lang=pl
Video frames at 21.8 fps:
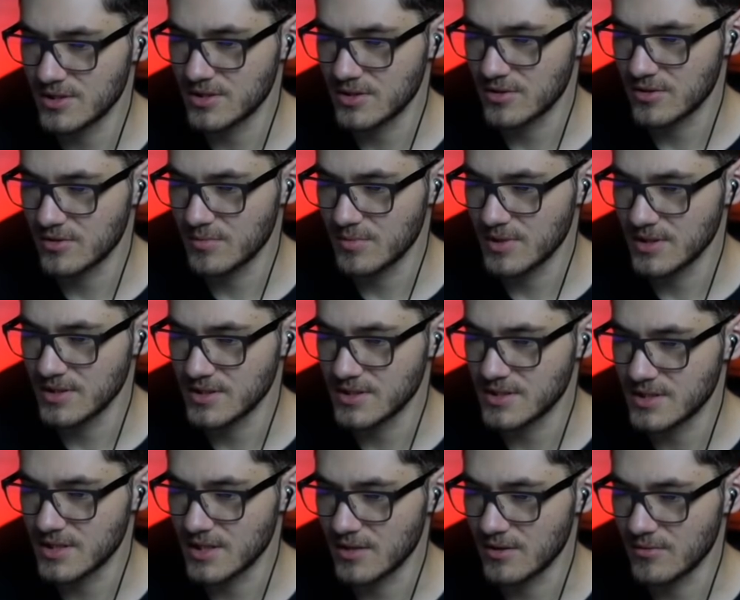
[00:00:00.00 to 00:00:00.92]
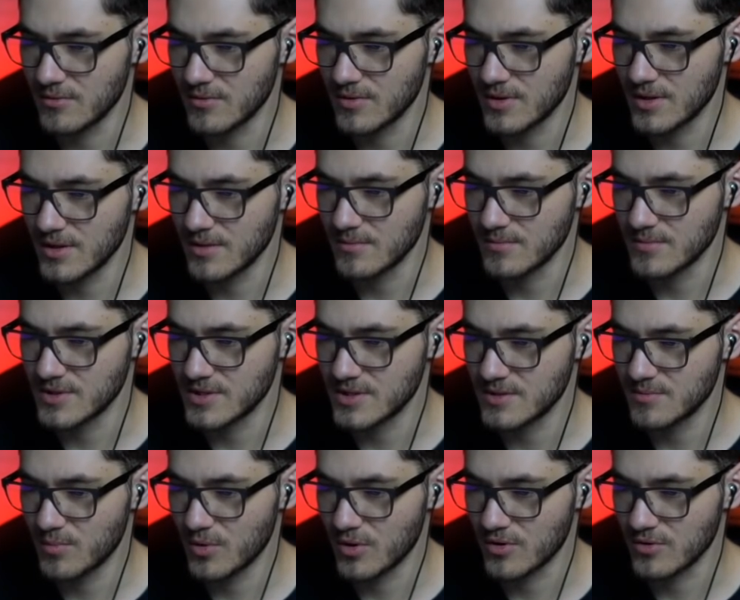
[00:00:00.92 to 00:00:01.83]
że to będzie całkiem
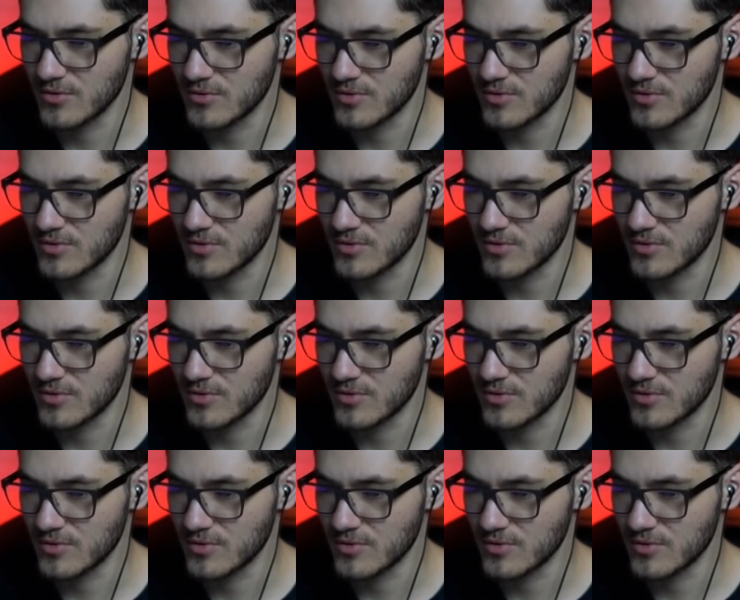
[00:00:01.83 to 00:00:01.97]
spoko.